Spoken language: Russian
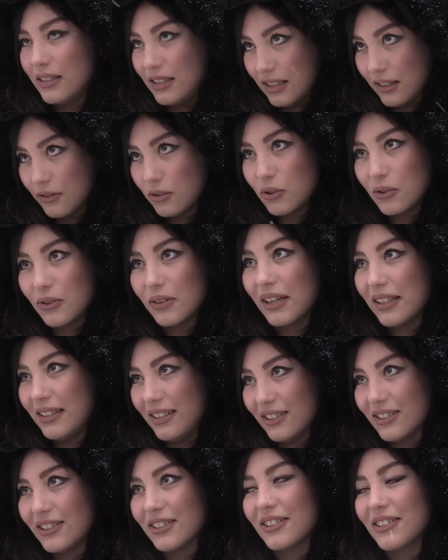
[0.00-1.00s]
девушку,
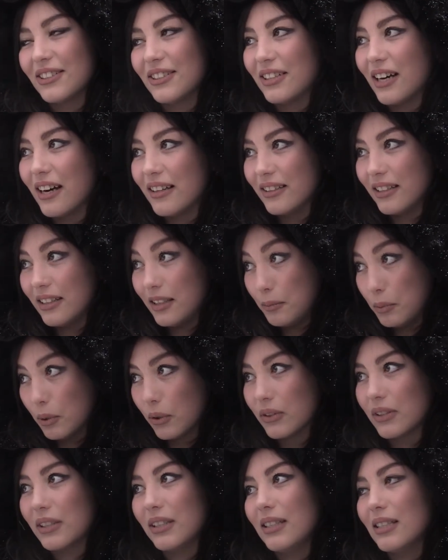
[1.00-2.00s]
конечно же, да. На
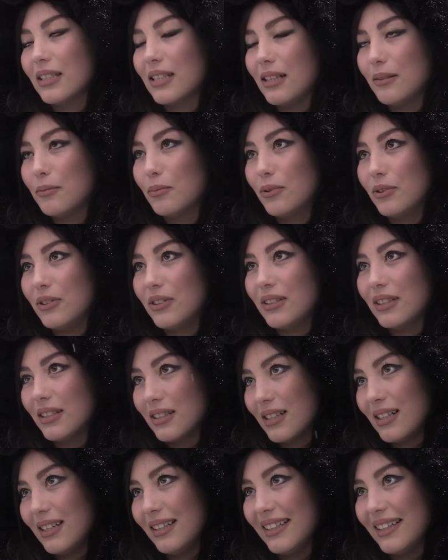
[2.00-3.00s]
ребенка, если будет, если